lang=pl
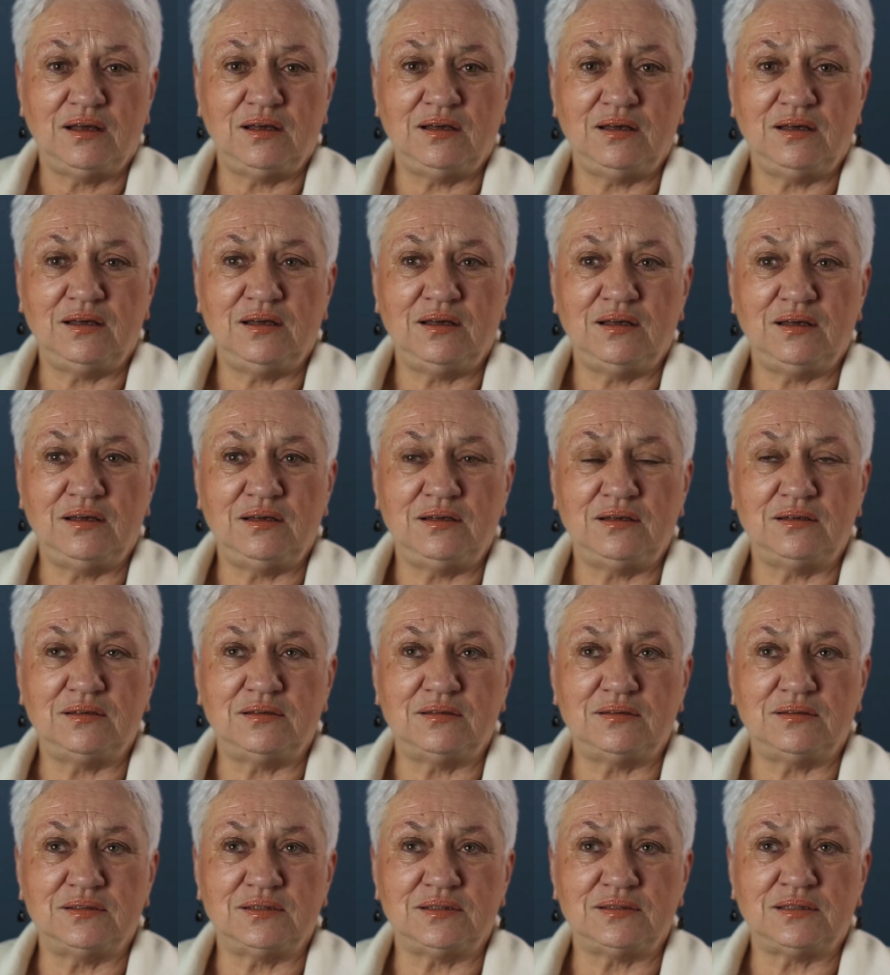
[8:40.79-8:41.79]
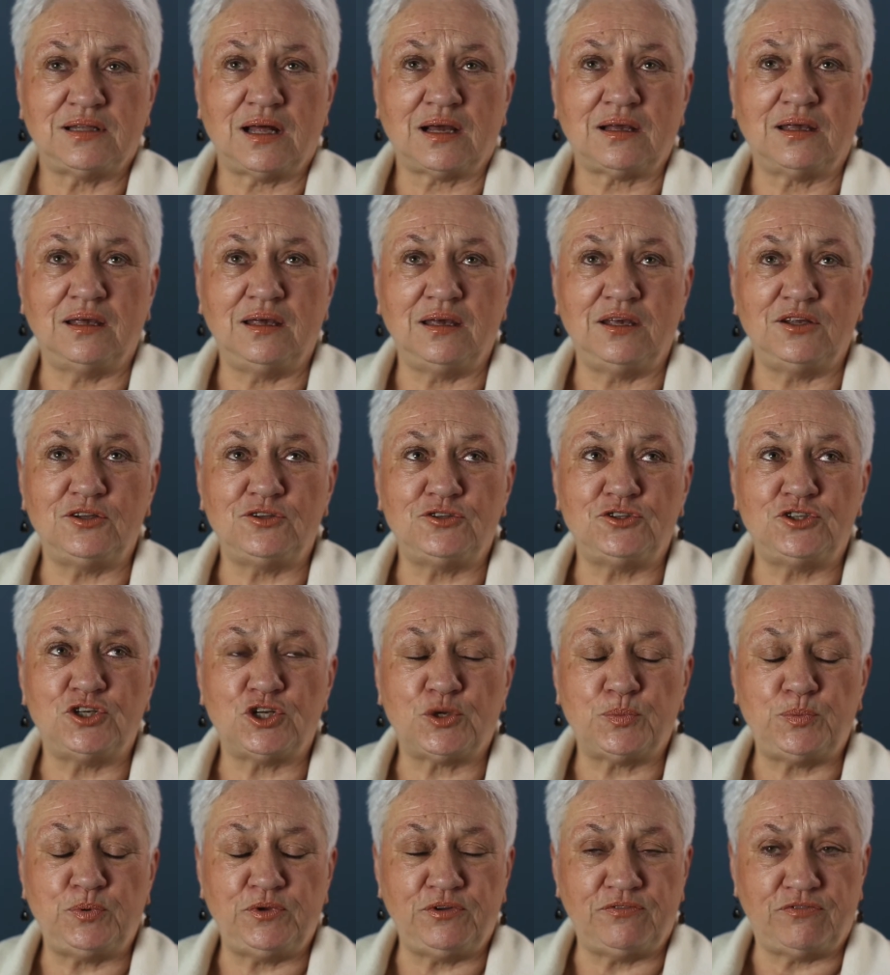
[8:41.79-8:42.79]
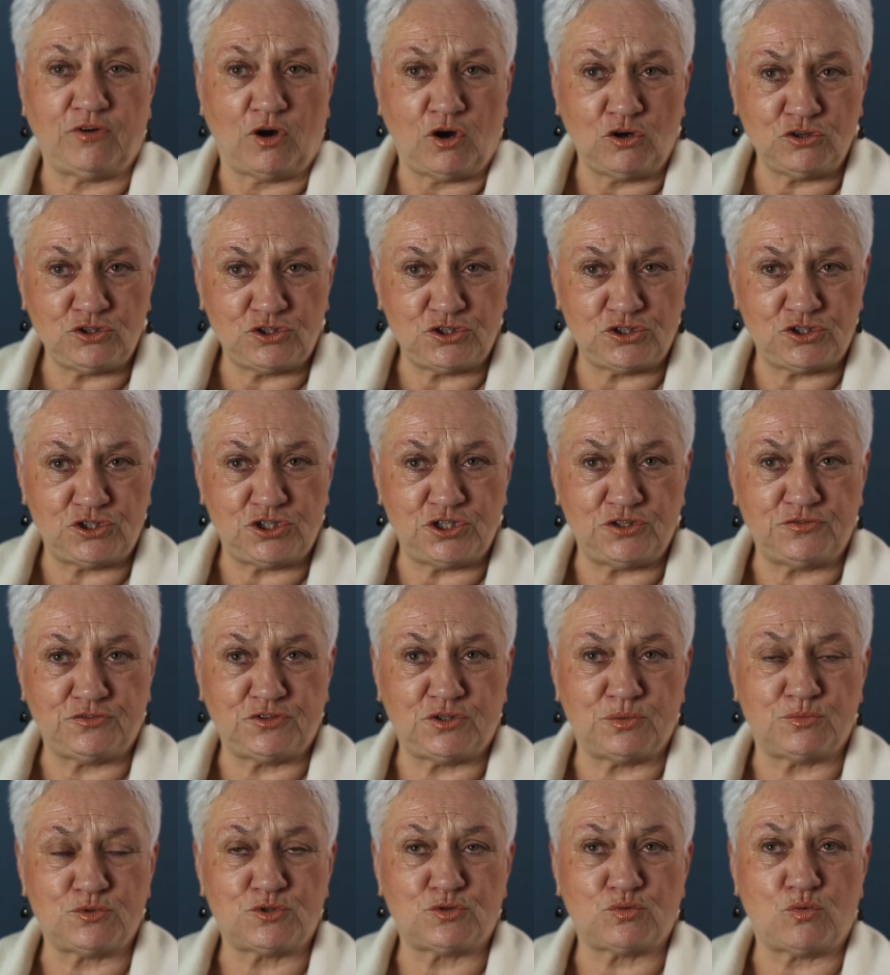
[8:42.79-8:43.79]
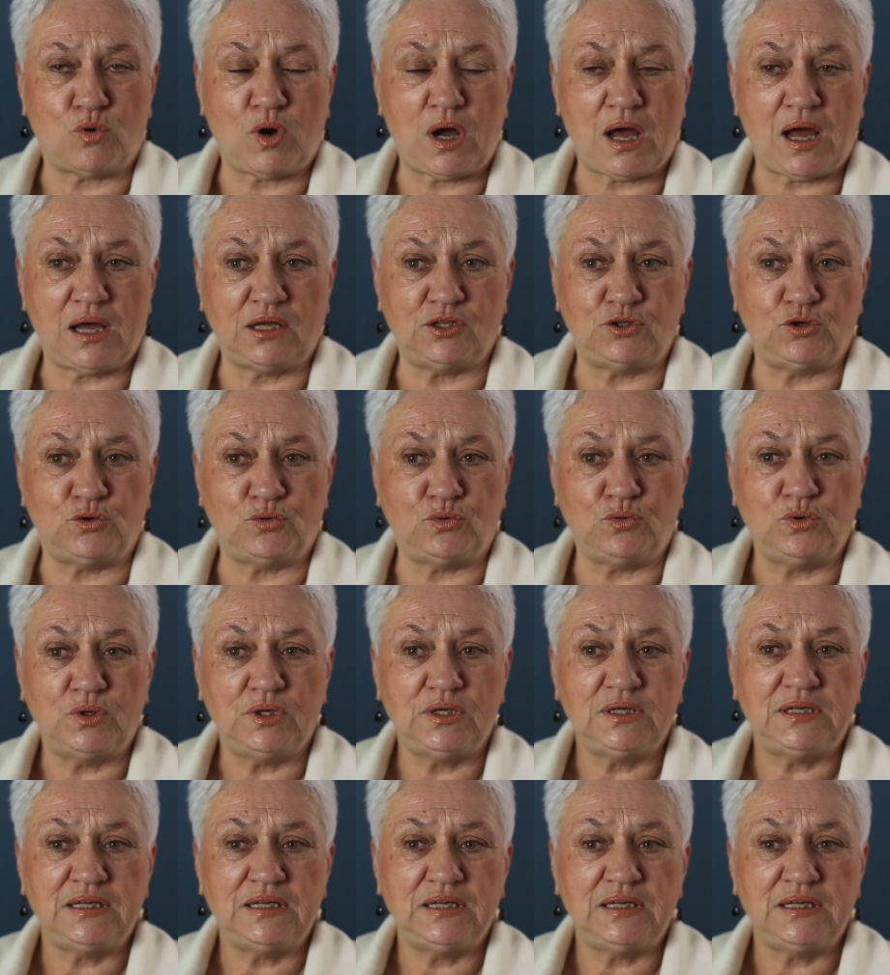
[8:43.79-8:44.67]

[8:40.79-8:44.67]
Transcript: e, takiej cierpliwości w tym słuchaniu,